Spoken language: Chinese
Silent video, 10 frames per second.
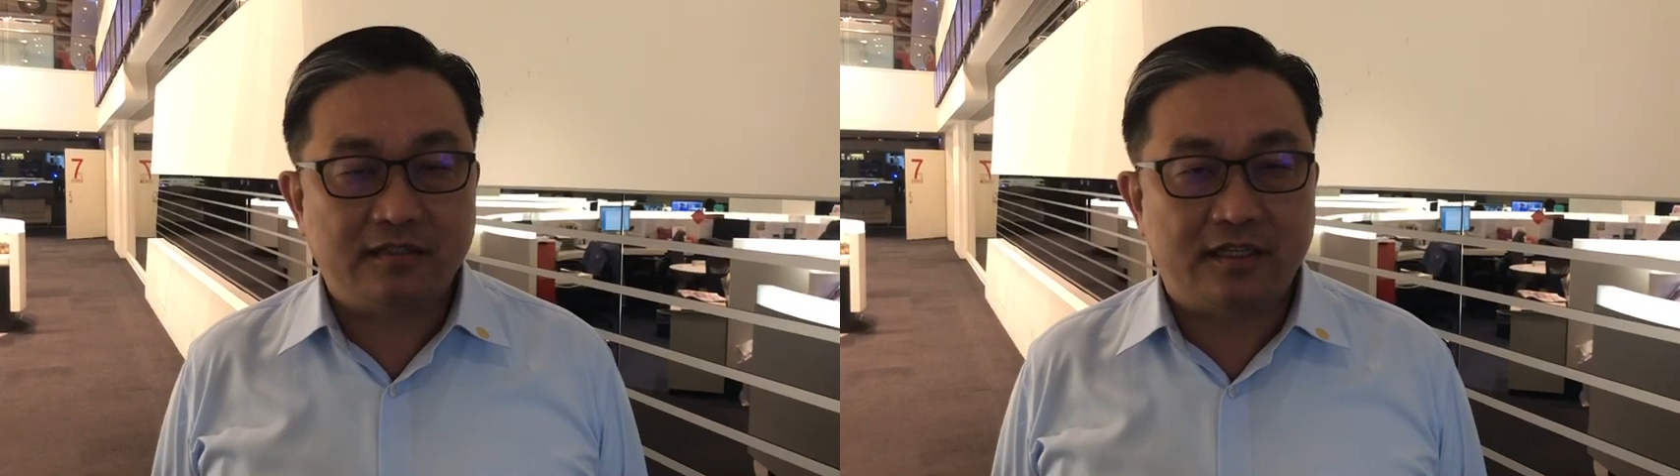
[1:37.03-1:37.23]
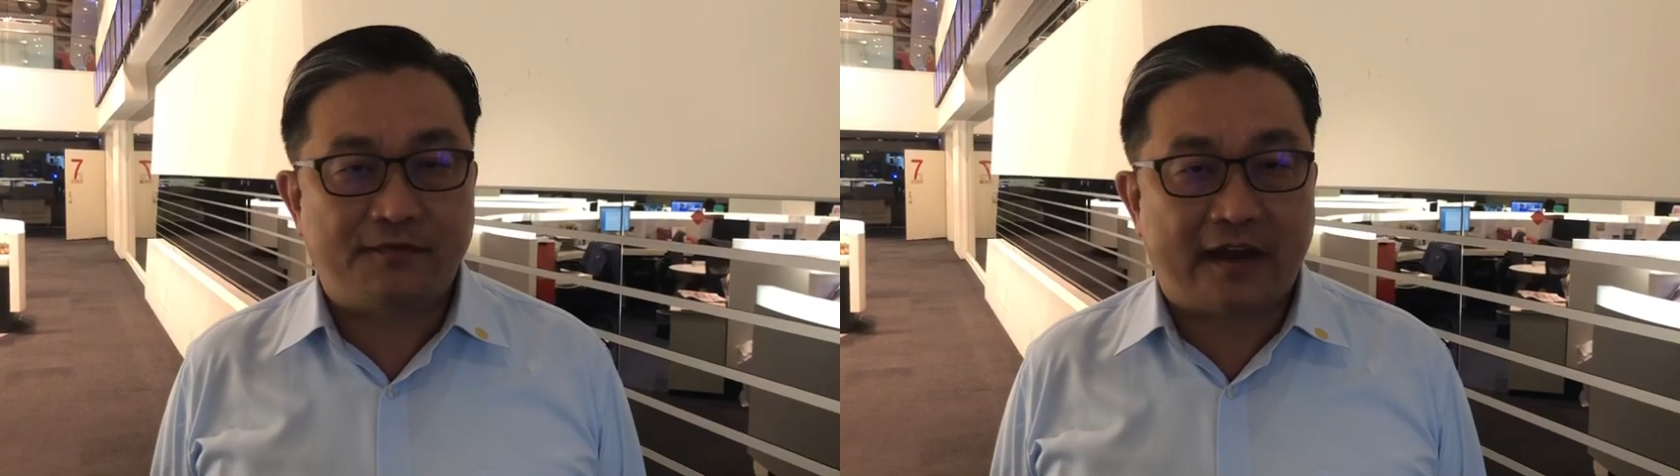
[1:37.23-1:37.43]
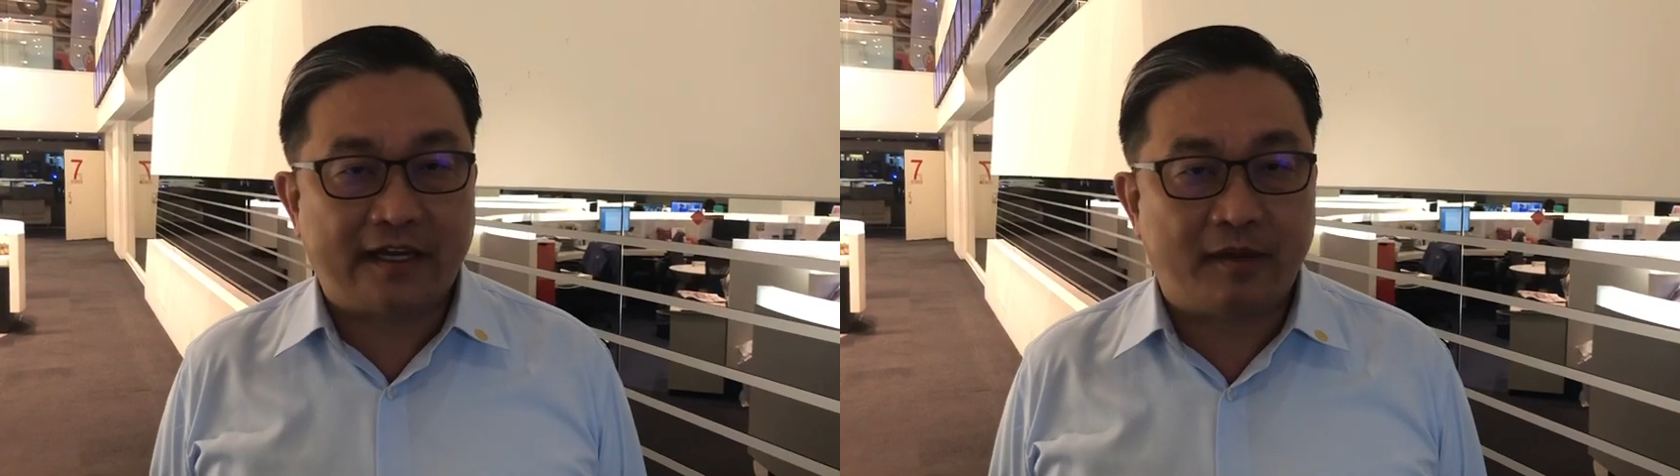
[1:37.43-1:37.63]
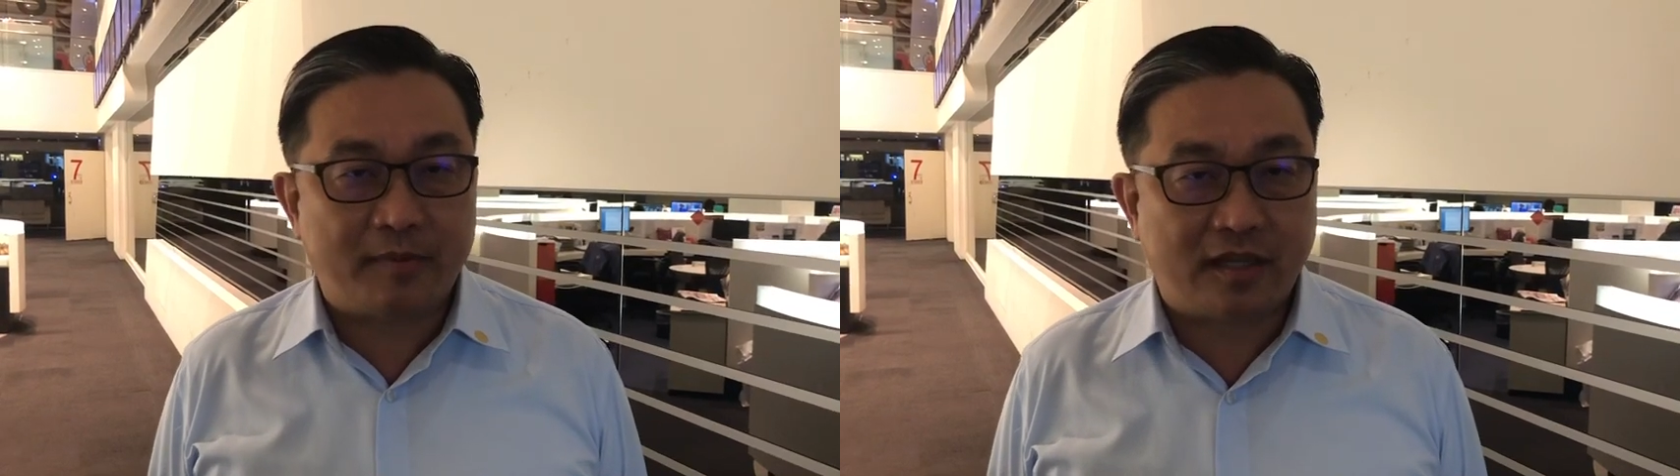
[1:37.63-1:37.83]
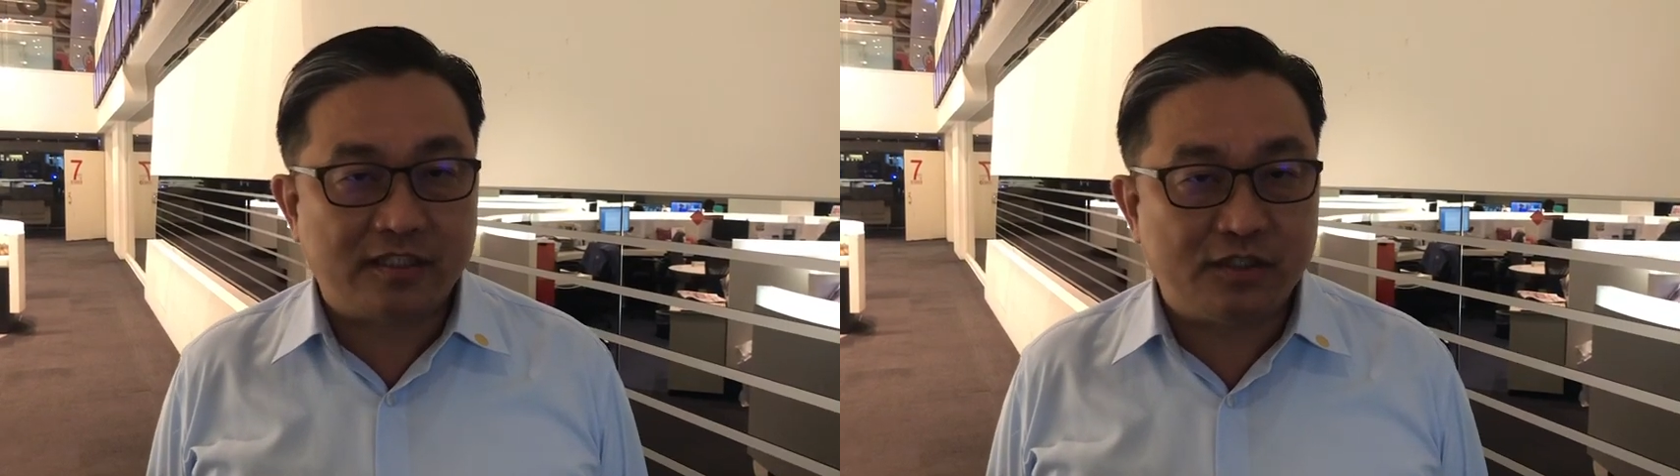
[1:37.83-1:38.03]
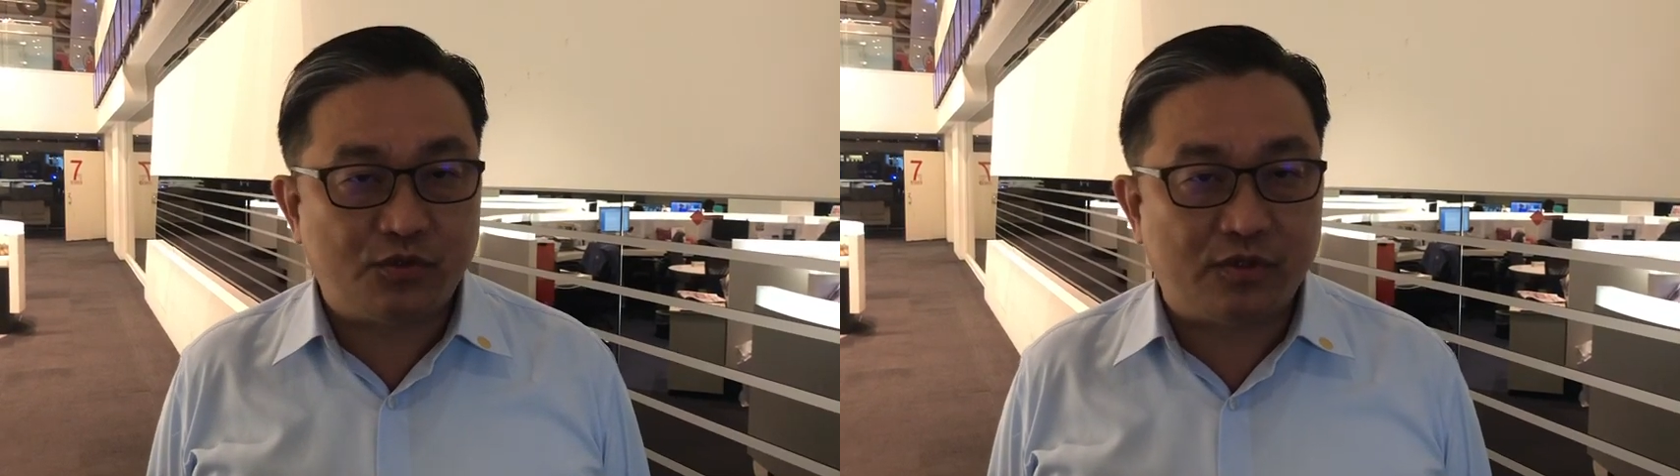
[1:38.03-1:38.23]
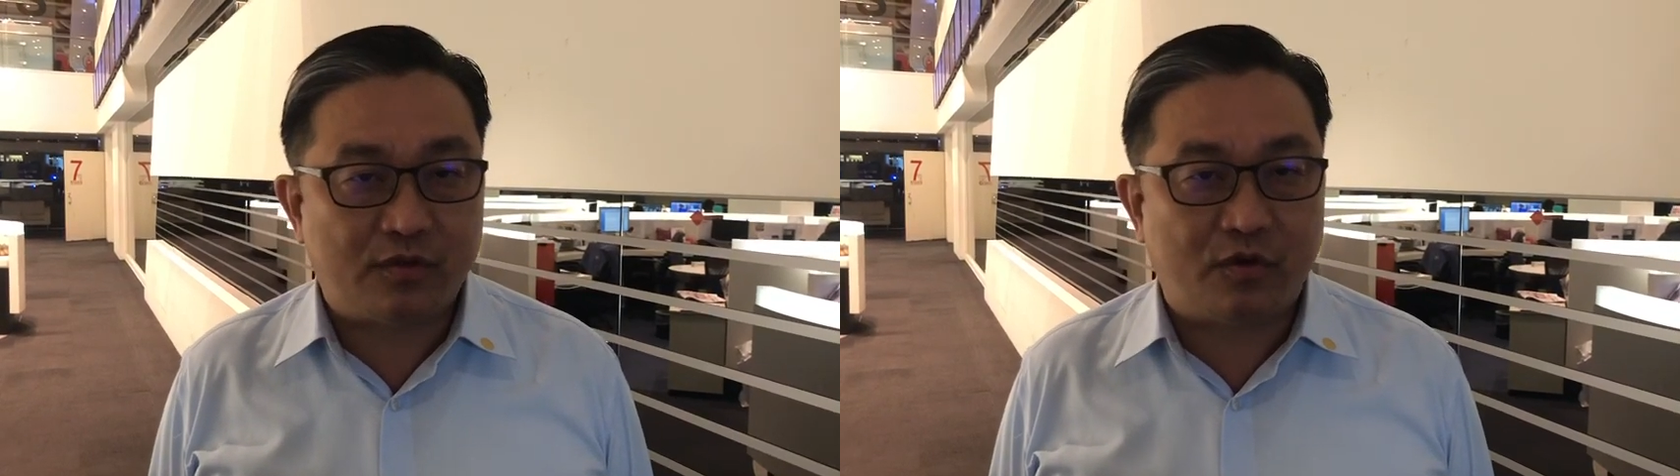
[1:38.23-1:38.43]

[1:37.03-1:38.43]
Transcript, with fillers: 的发言要不要继续？